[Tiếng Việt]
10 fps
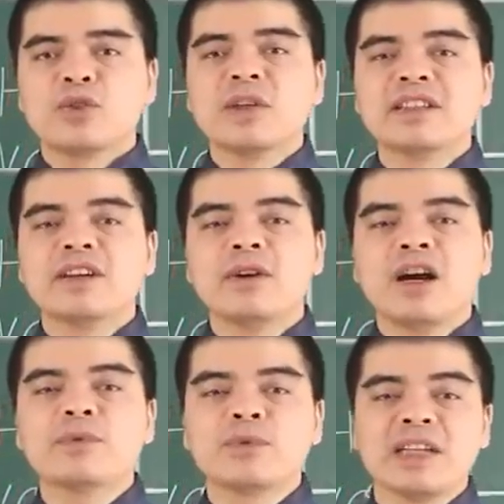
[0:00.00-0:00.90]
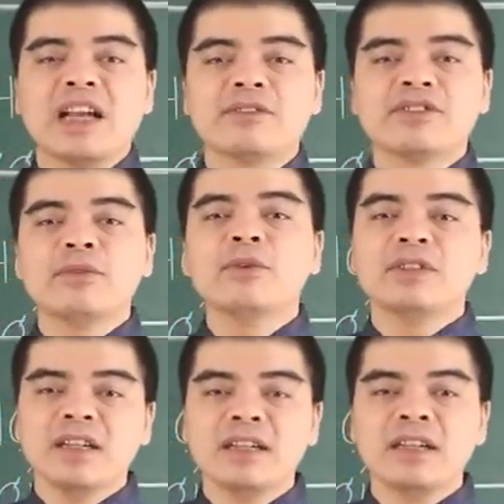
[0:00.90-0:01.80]
tuổi dậu hợp tuổi nào trong
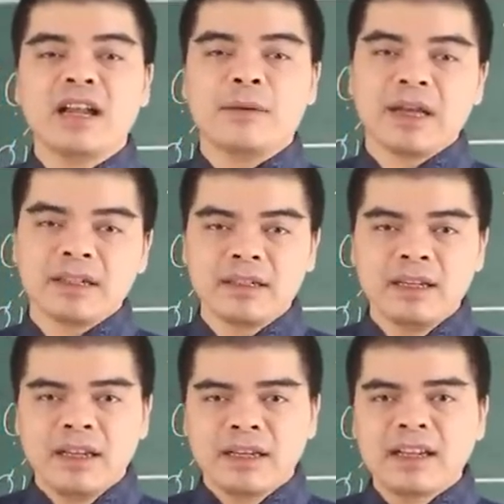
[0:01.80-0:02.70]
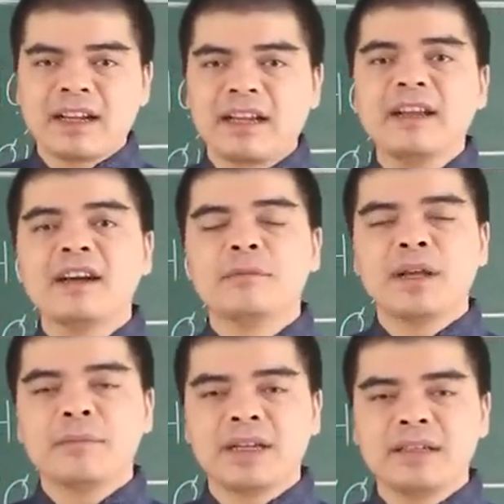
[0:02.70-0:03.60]
hôn nhân làm ăn để cả đời
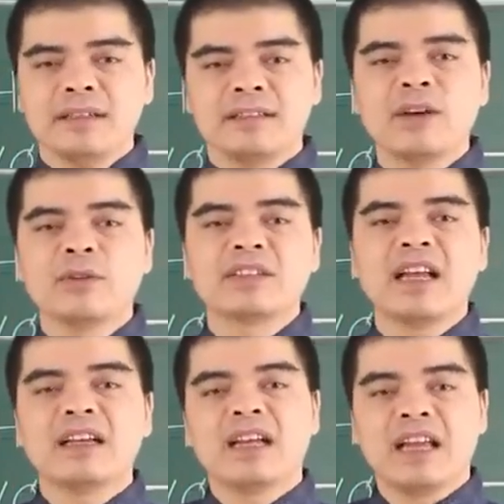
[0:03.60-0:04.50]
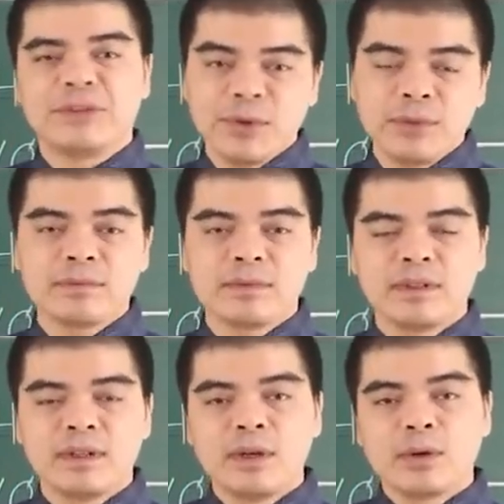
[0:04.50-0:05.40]
may mắn giàu sang hạnh phúc
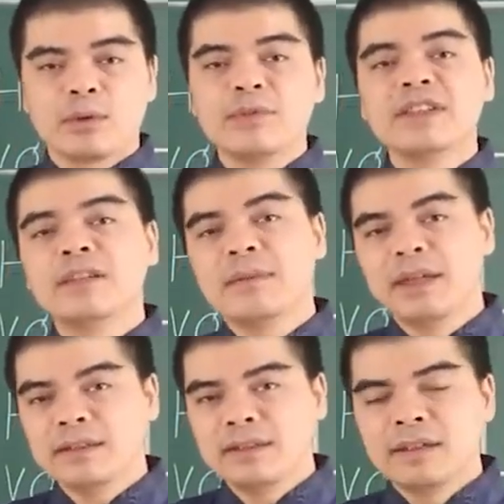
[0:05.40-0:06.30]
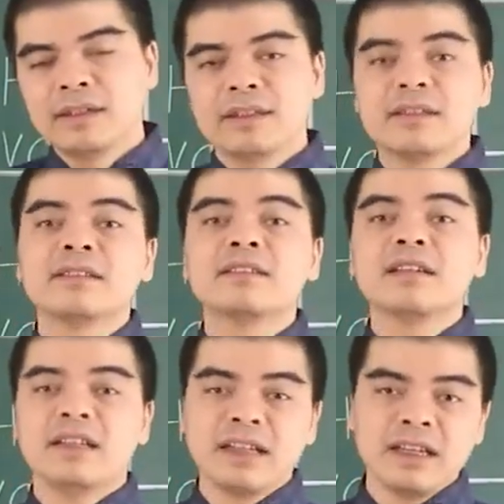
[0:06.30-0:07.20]
quý vị thân mến từ xưa
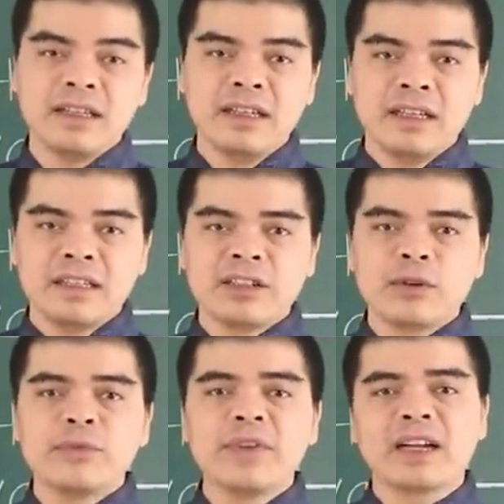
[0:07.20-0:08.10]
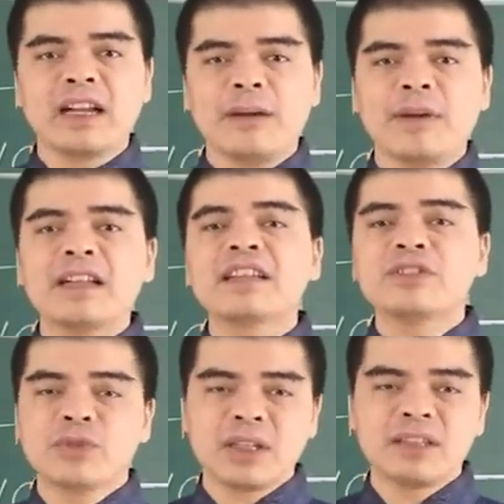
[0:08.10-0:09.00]
đến nay trong cái việc làm ăn
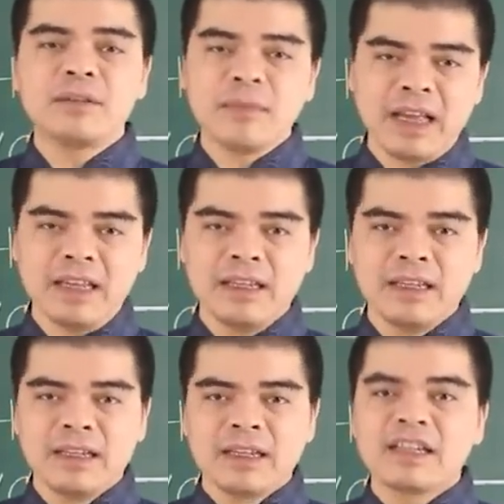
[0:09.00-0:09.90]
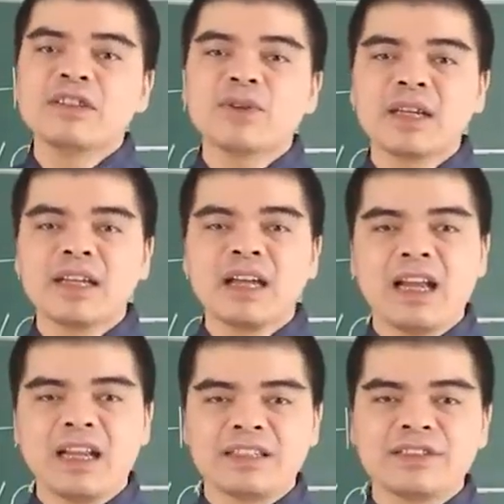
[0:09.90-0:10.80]
kinh doanh thương mại kinh doanh
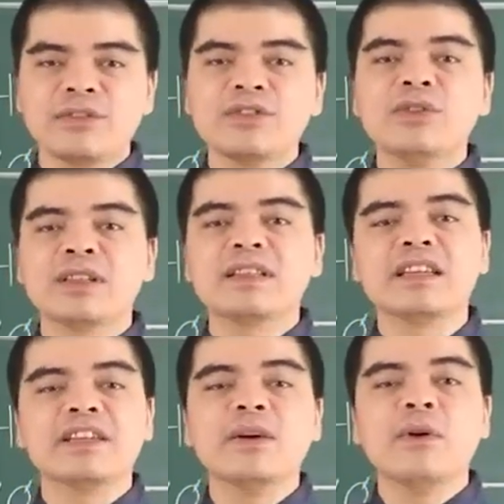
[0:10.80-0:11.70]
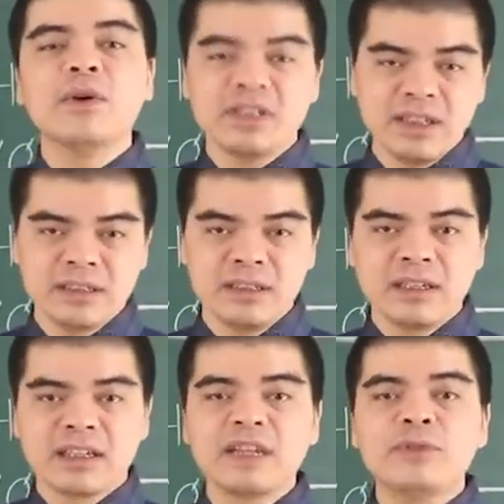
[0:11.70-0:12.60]
hay là trong cái chuyện tình yêu hôn nhân
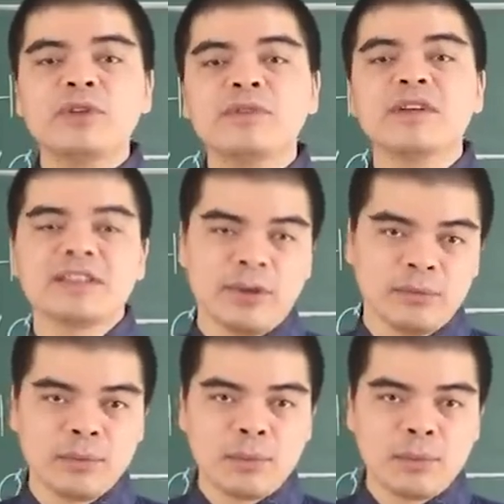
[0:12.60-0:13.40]
kết duyên vợ chồng